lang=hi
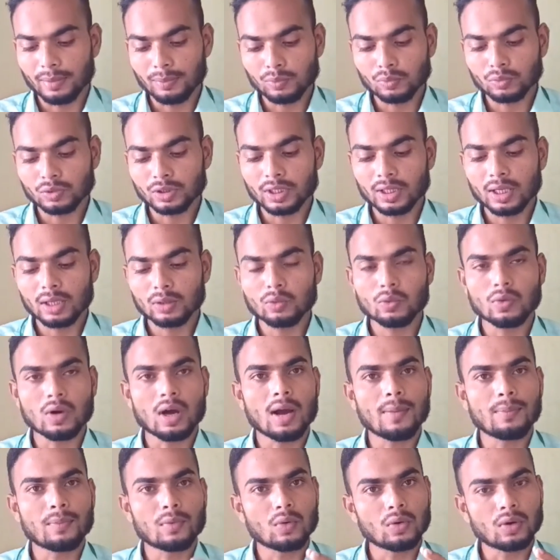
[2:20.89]
पूछेगा तो
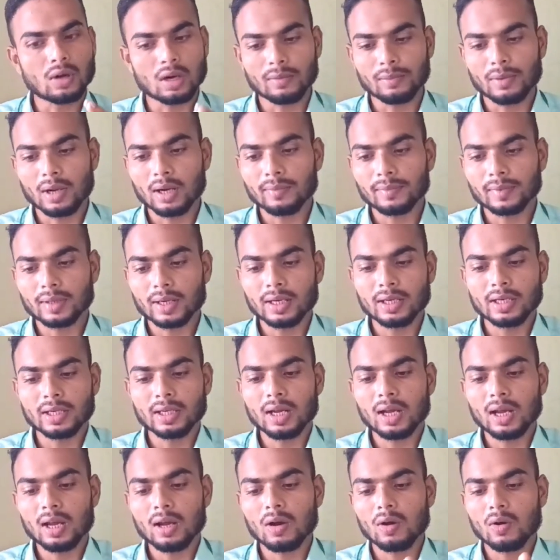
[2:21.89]
आपको कन्फर्म कर
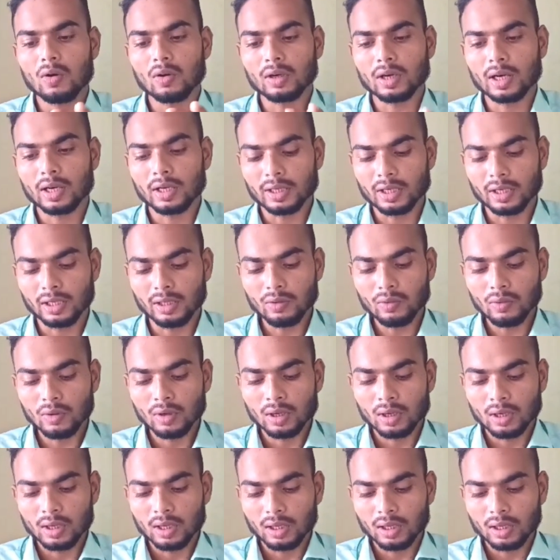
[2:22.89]
लेना है और कंटिन्यू